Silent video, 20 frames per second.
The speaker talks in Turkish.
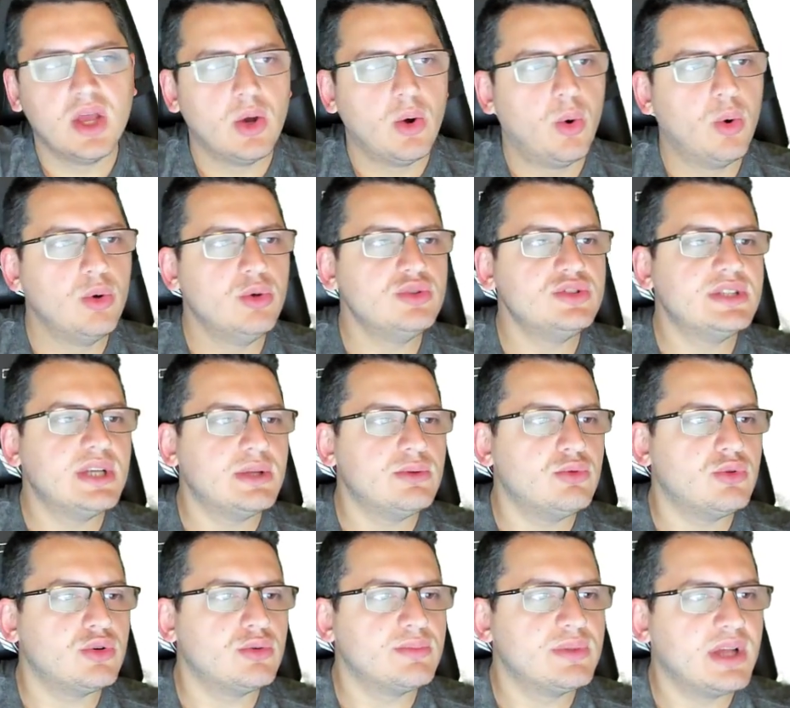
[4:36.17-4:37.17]
O yüzden
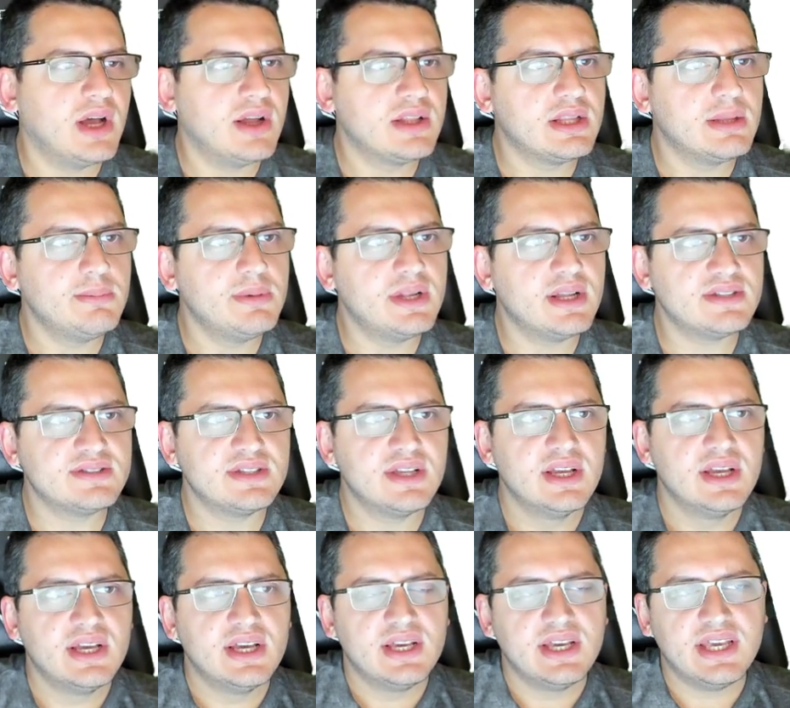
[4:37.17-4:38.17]
diyorum tahta biraz
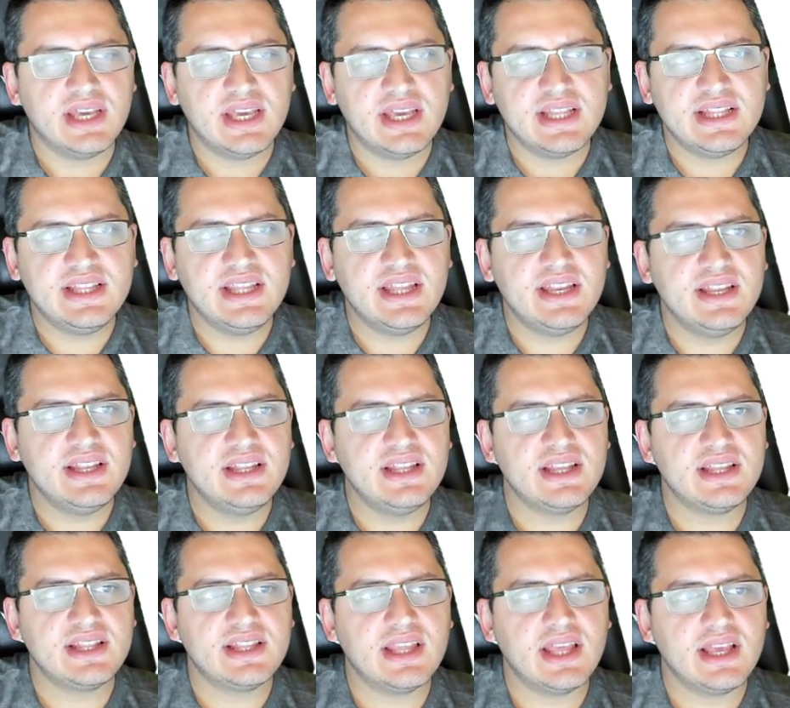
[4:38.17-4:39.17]
e,
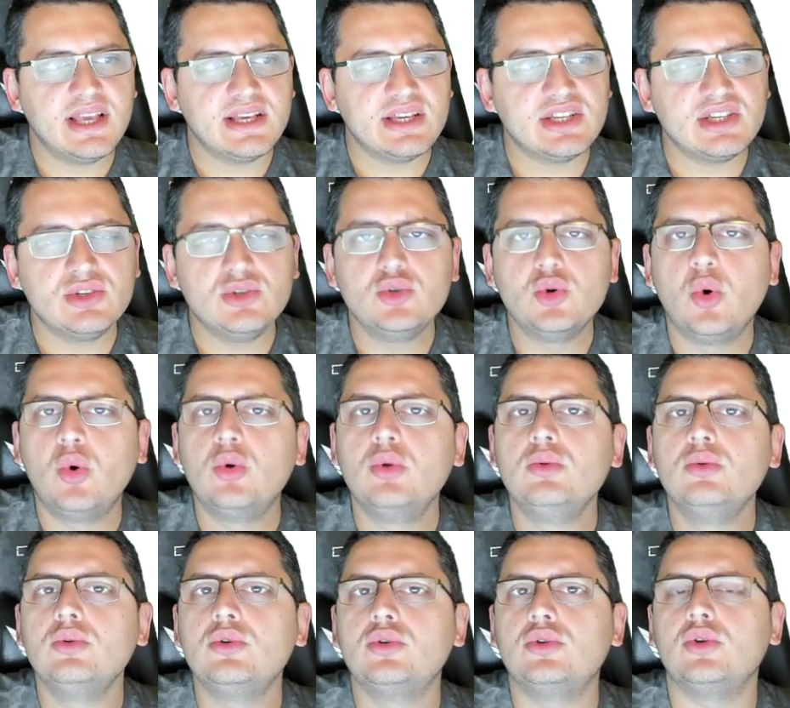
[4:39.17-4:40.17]
derinlikte
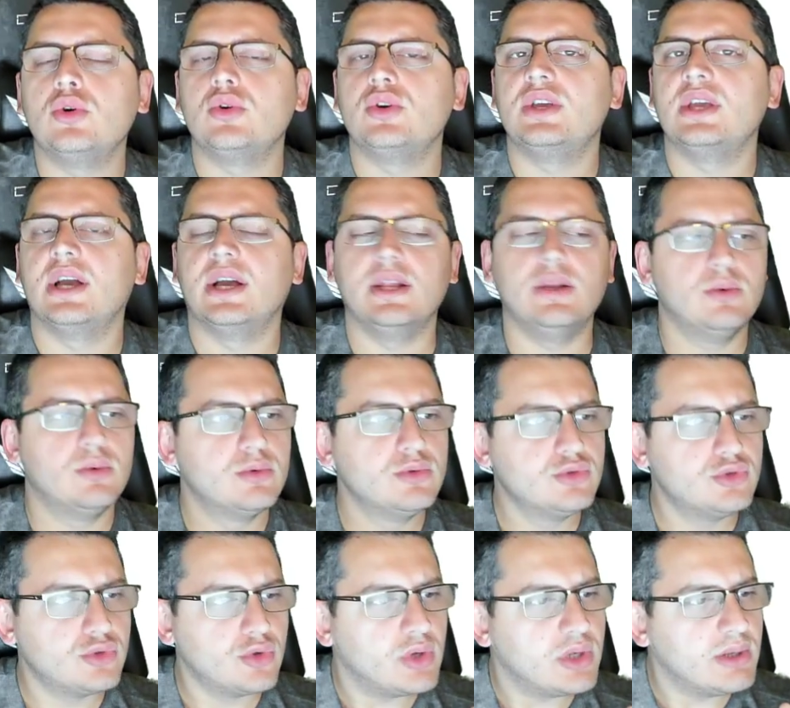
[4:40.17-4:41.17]
yoğunluk yok yani
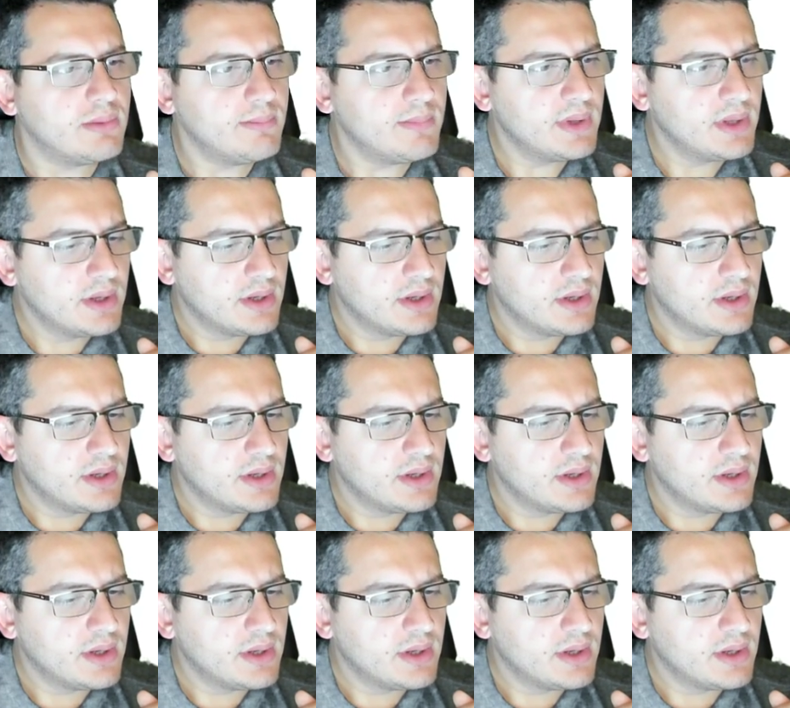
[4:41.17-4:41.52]
onu söyleyeyim.